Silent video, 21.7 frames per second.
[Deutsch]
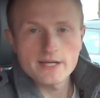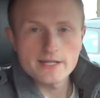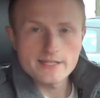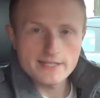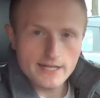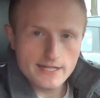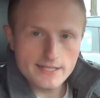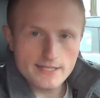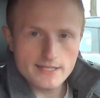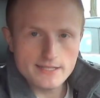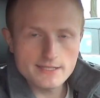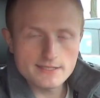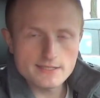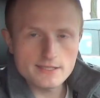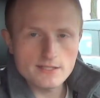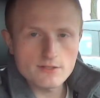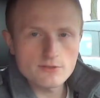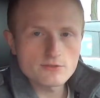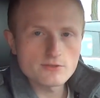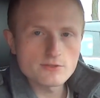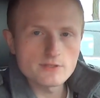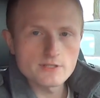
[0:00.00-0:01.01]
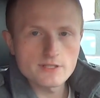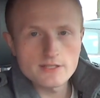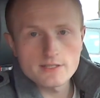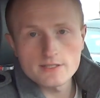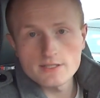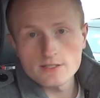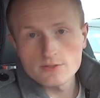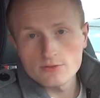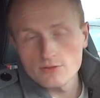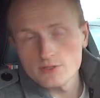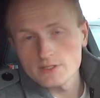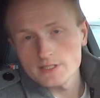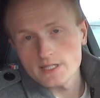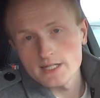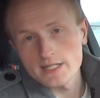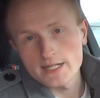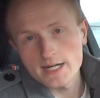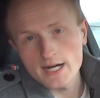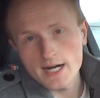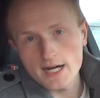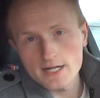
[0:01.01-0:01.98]
Dann hat das Auto drin natürlich
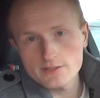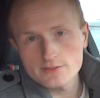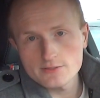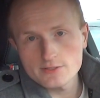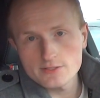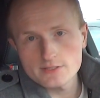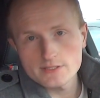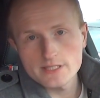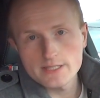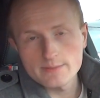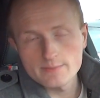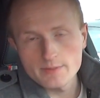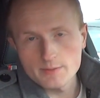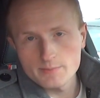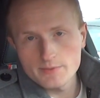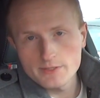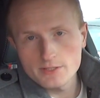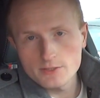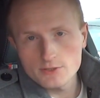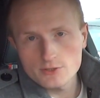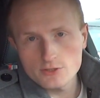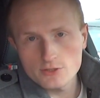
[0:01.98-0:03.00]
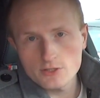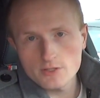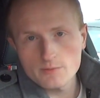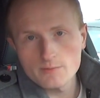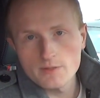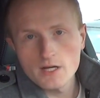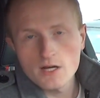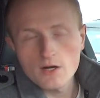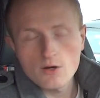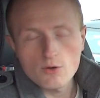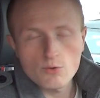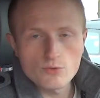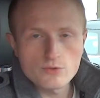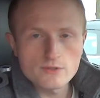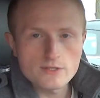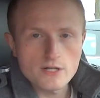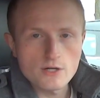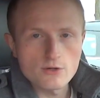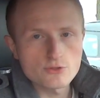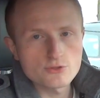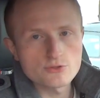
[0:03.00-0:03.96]
ein Radiosystem mit Bildschirm
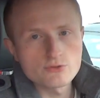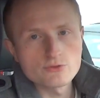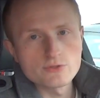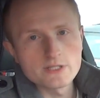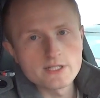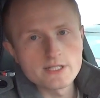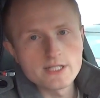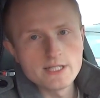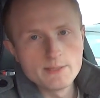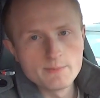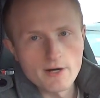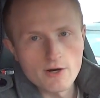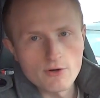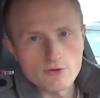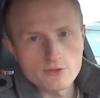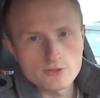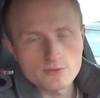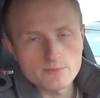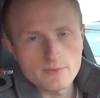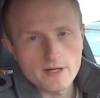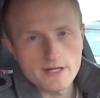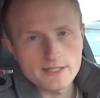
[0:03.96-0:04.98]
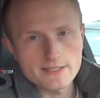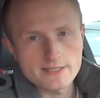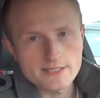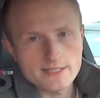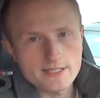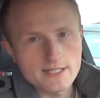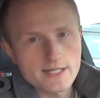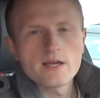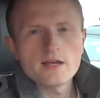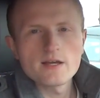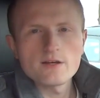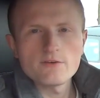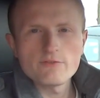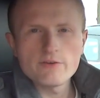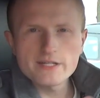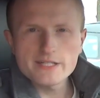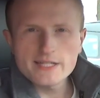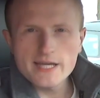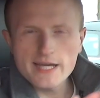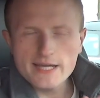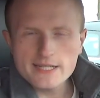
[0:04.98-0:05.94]
und auch schon die Klimaautomatik.
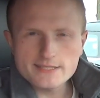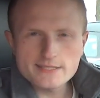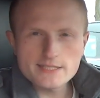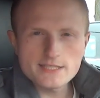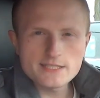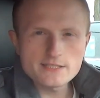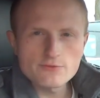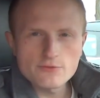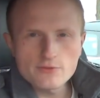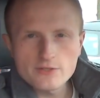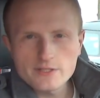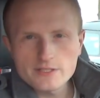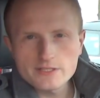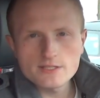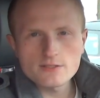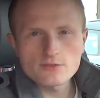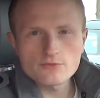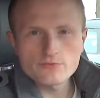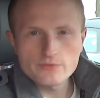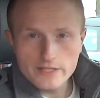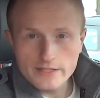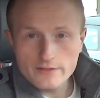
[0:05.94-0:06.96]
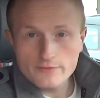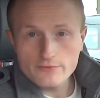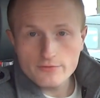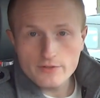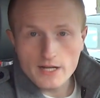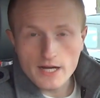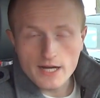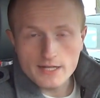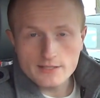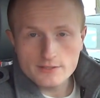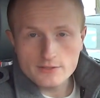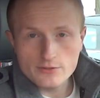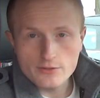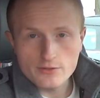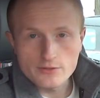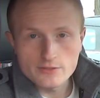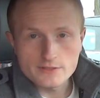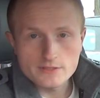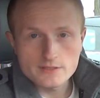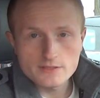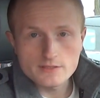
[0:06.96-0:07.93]
Welche Extras würde ich dann auf jeden Fall
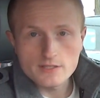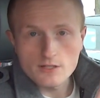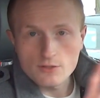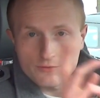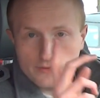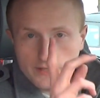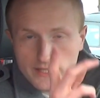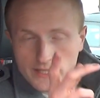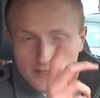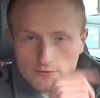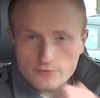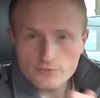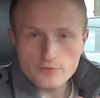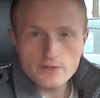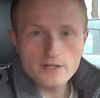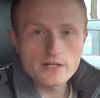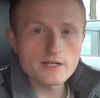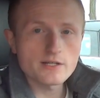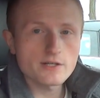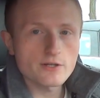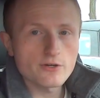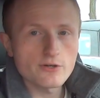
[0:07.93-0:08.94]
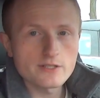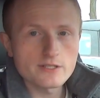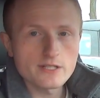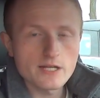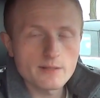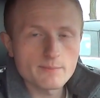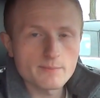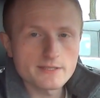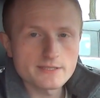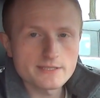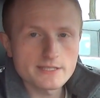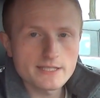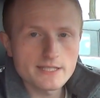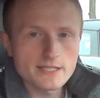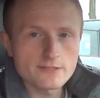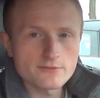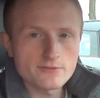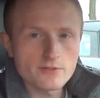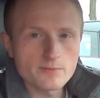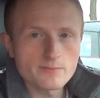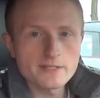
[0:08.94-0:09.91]
ankreuzen? Auf jeden Fall gehört in einem
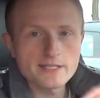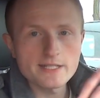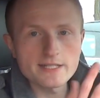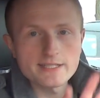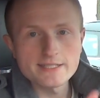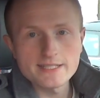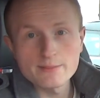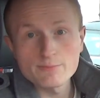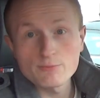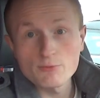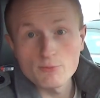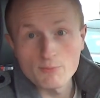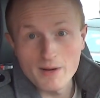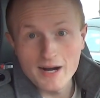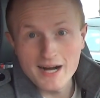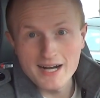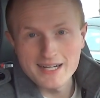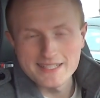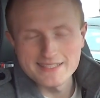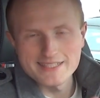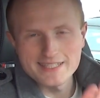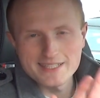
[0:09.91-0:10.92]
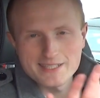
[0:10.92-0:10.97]
Mercedes für mich ein Tempomat.